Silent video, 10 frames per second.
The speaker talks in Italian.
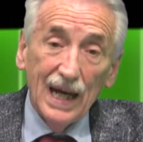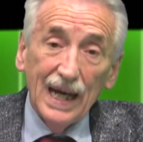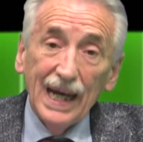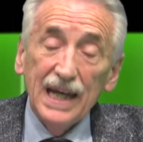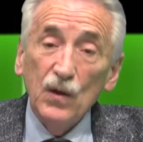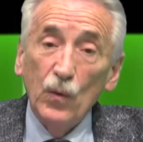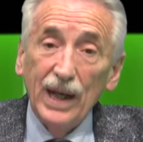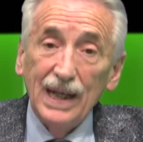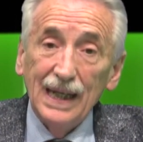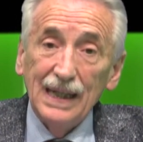e in
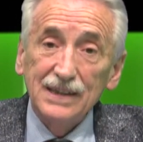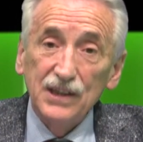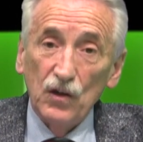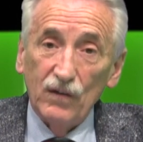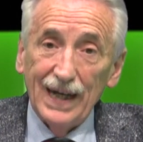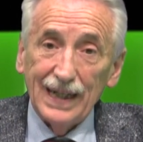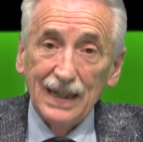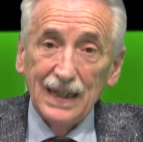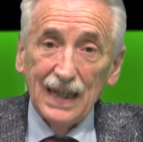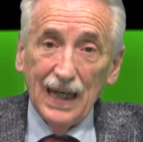quella di Novara.
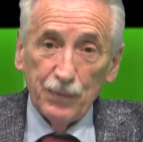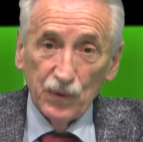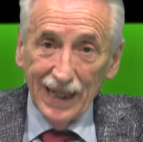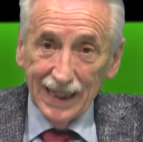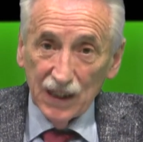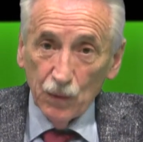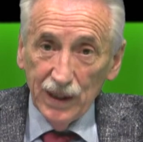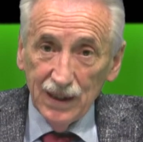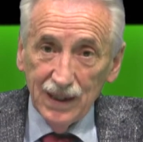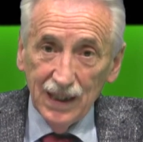A più tardi
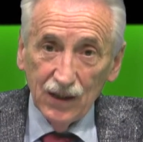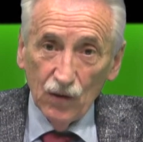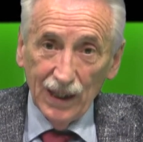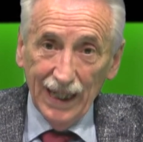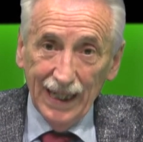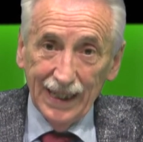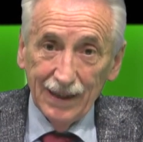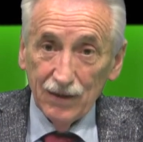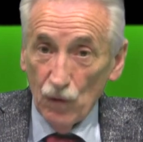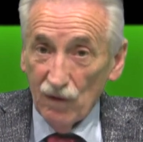quindi con
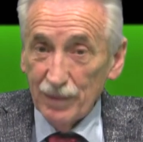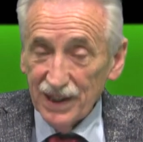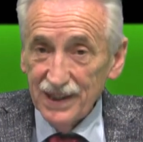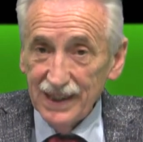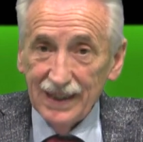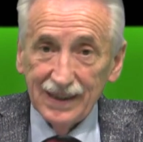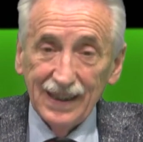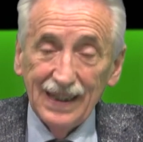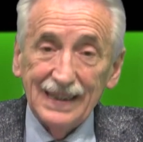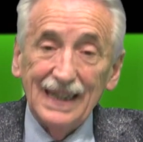la nuova
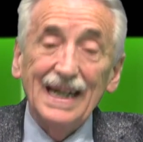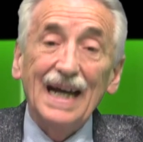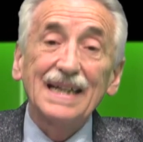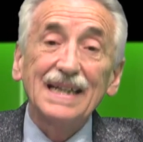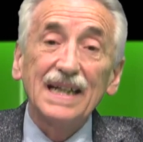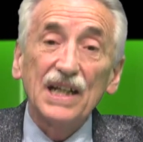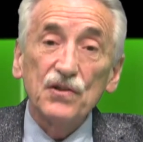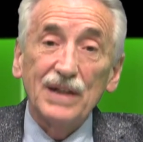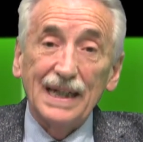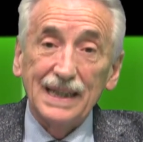presidente delle ACRI
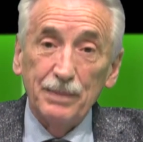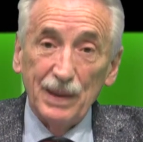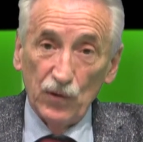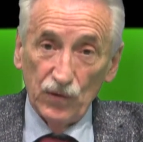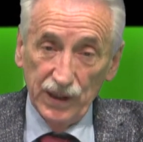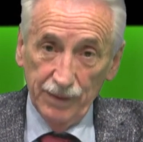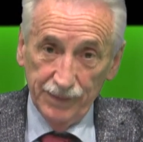regionali del Piemonte.